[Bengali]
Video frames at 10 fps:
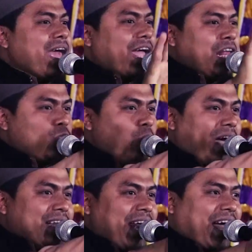কিন্তু
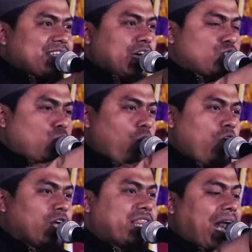এদের কাছে
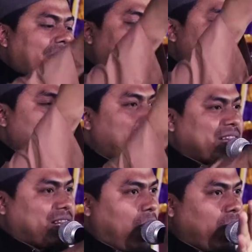সুন্নতের লেশ
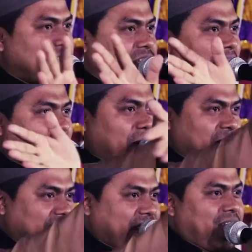মাত্রাও নাই চিল্লা
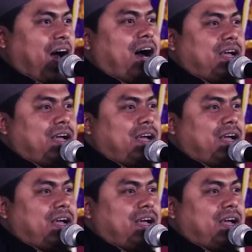বলেন ঠিক কিনা